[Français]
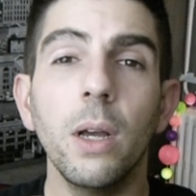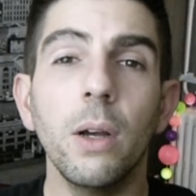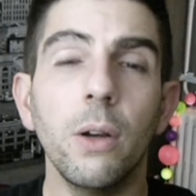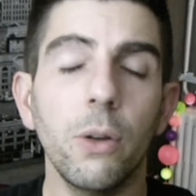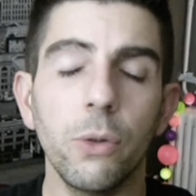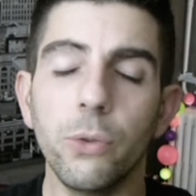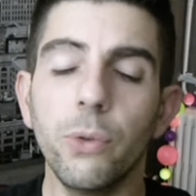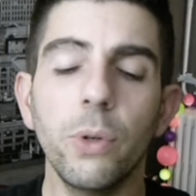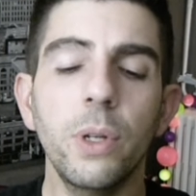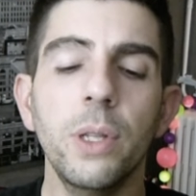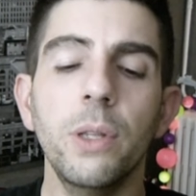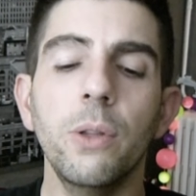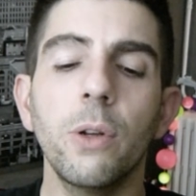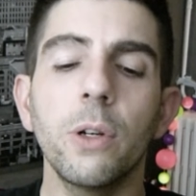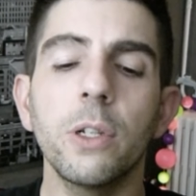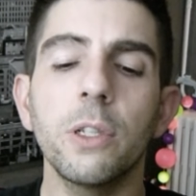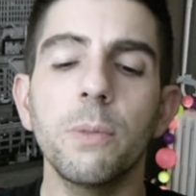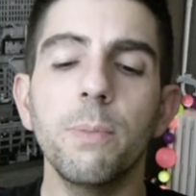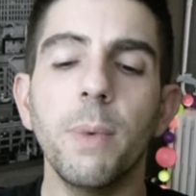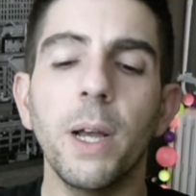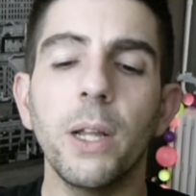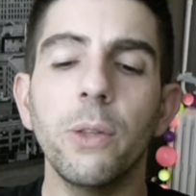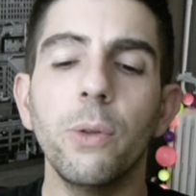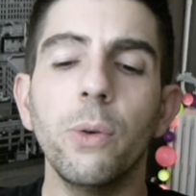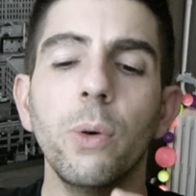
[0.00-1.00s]
de l'inox,
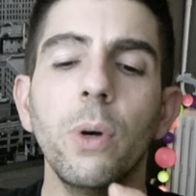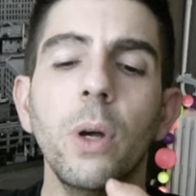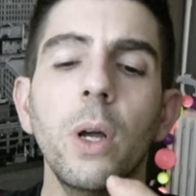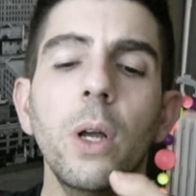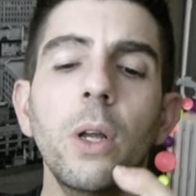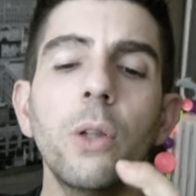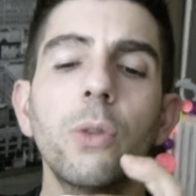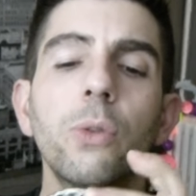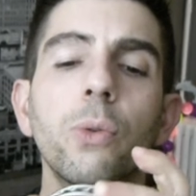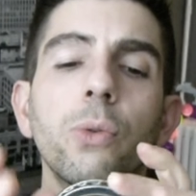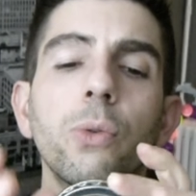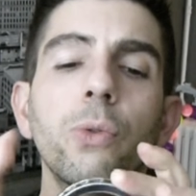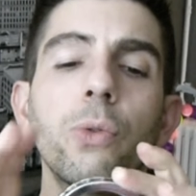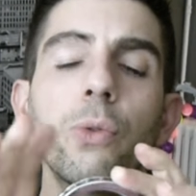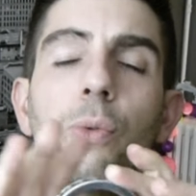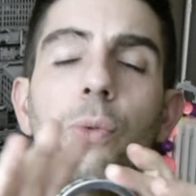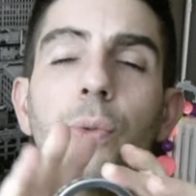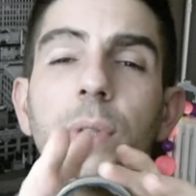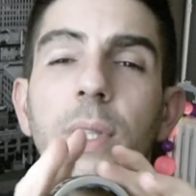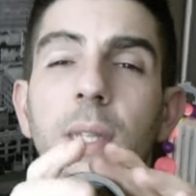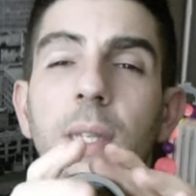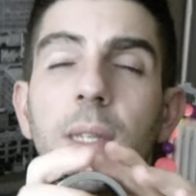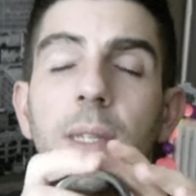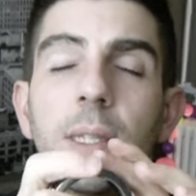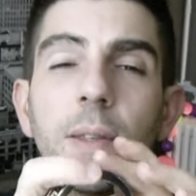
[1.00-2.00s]
pardon. Donc du coup,
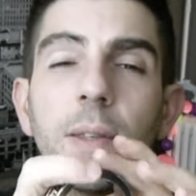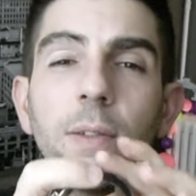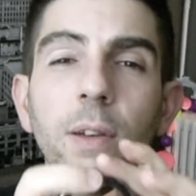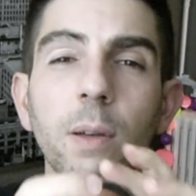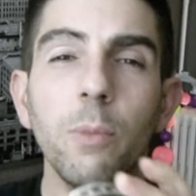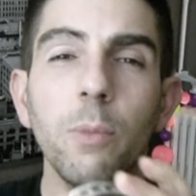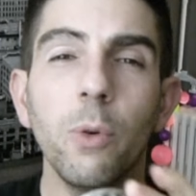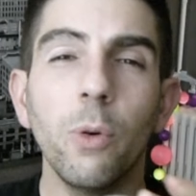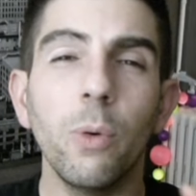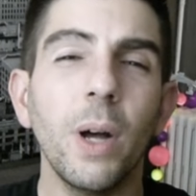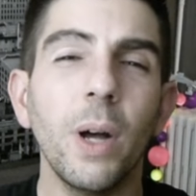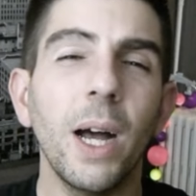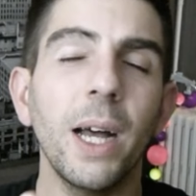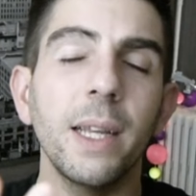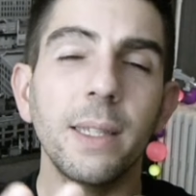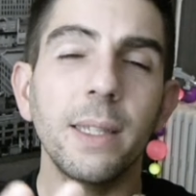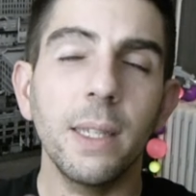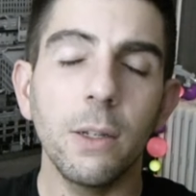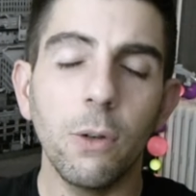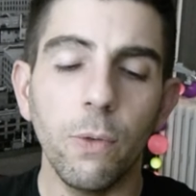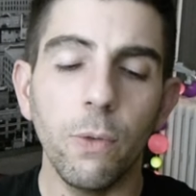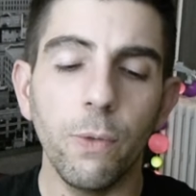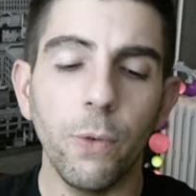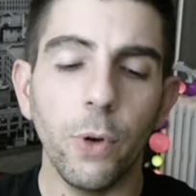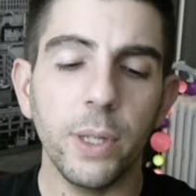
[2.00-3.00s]
c'est vraiment
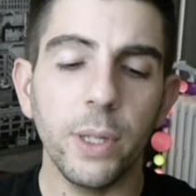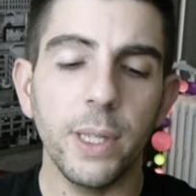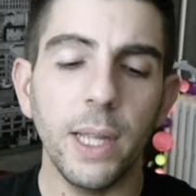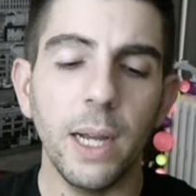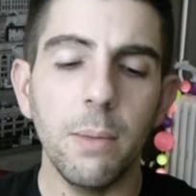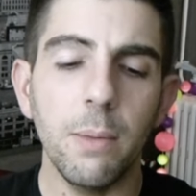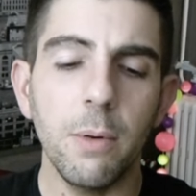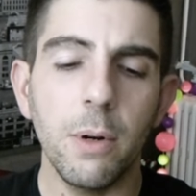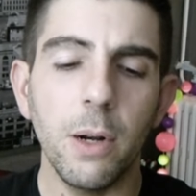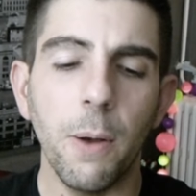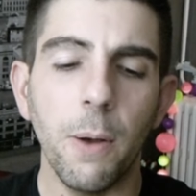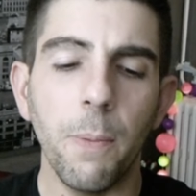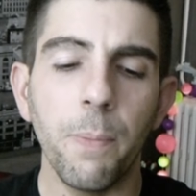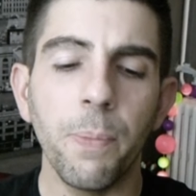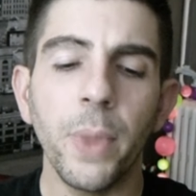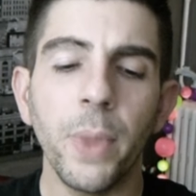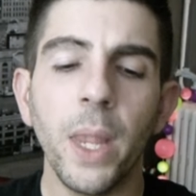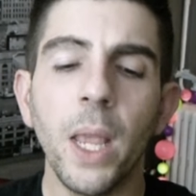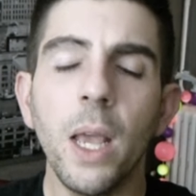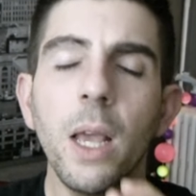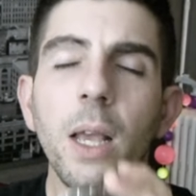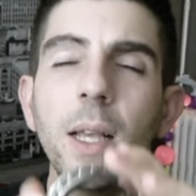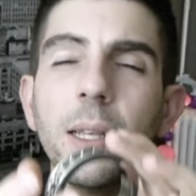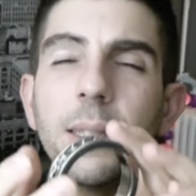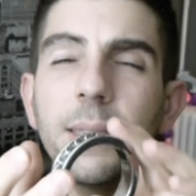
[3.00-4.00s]
assez confortable.
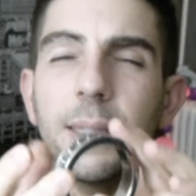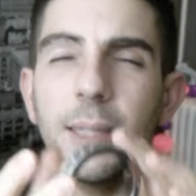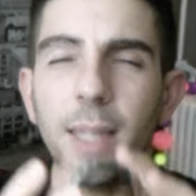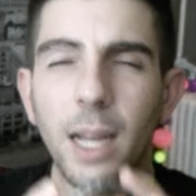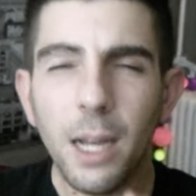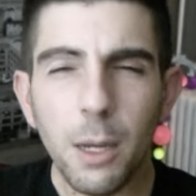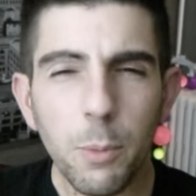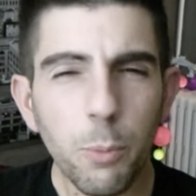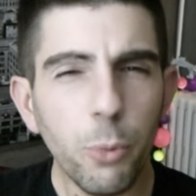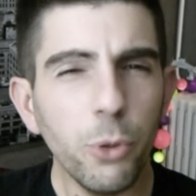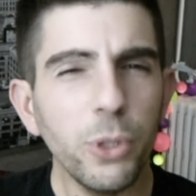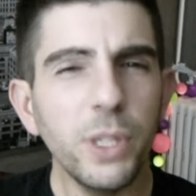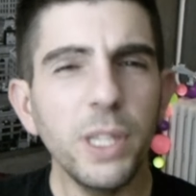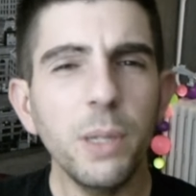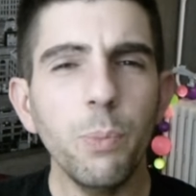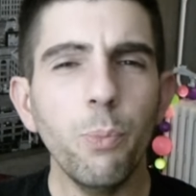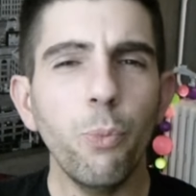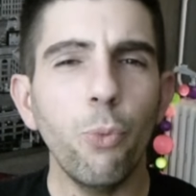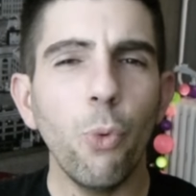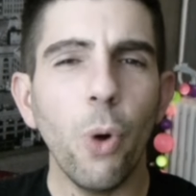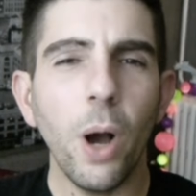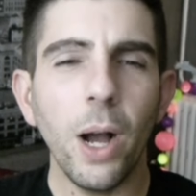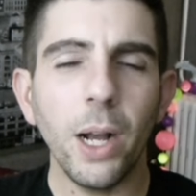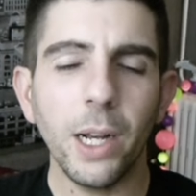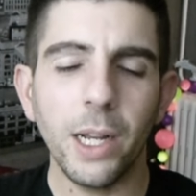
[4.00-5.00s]
Ça a un petit
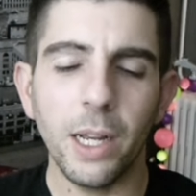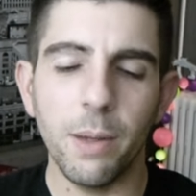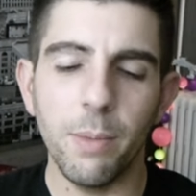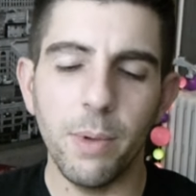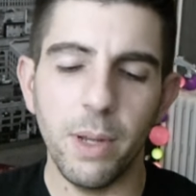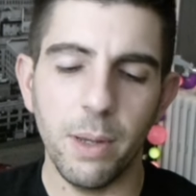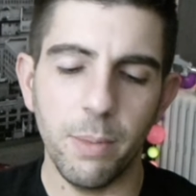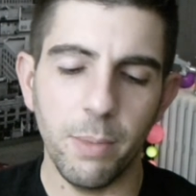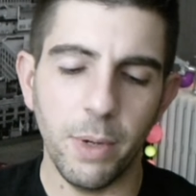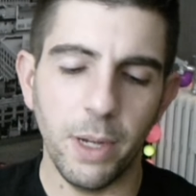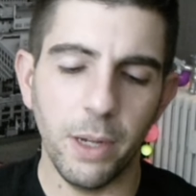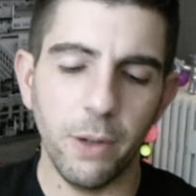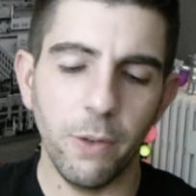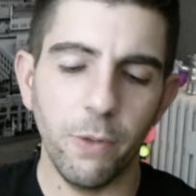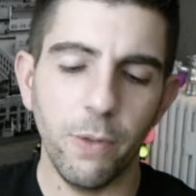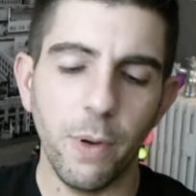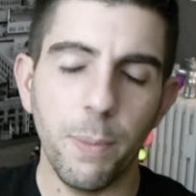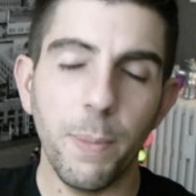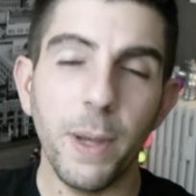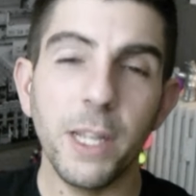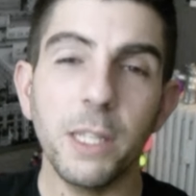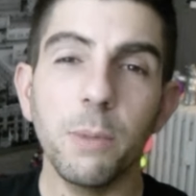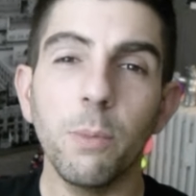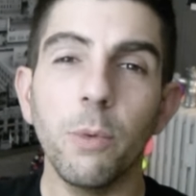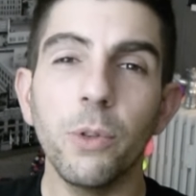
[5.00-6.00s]
poids quand même, On hein, on va
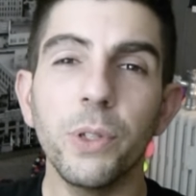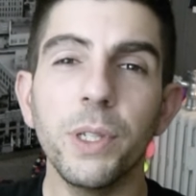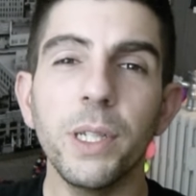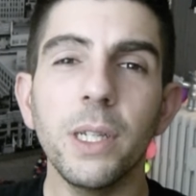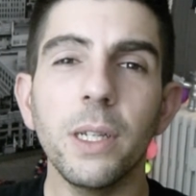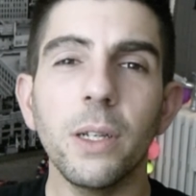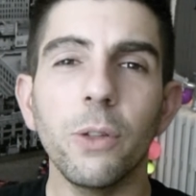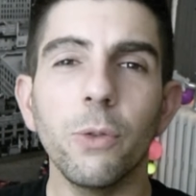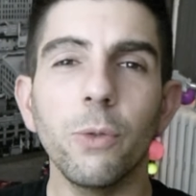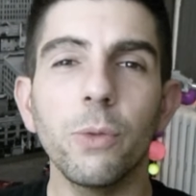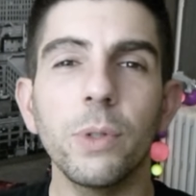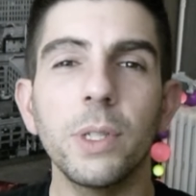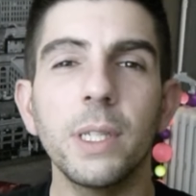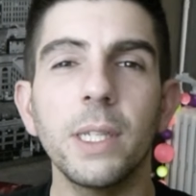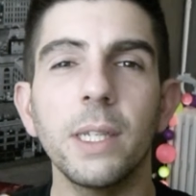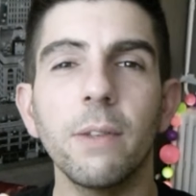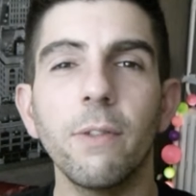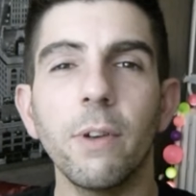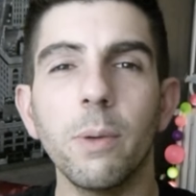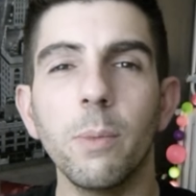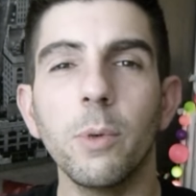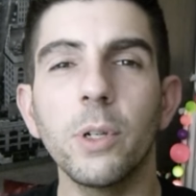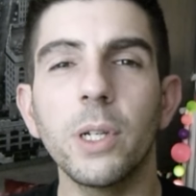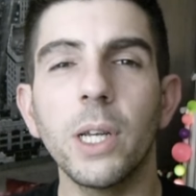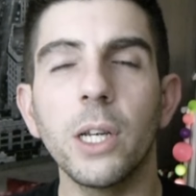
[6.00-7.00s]
pas se mentir, donc c'est
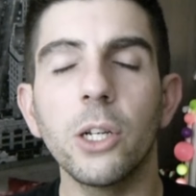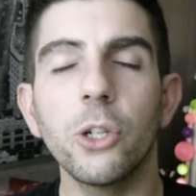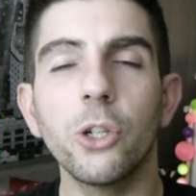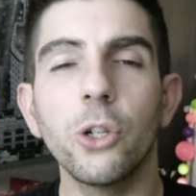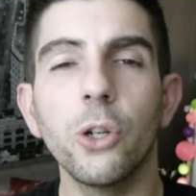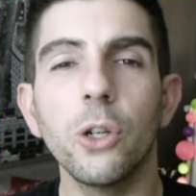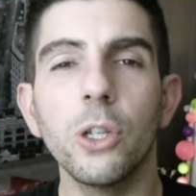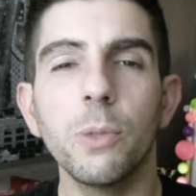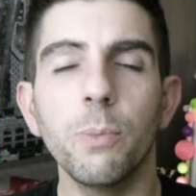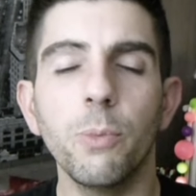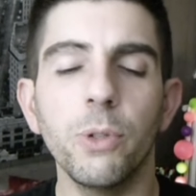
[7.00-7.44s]
vraiment quelque chose,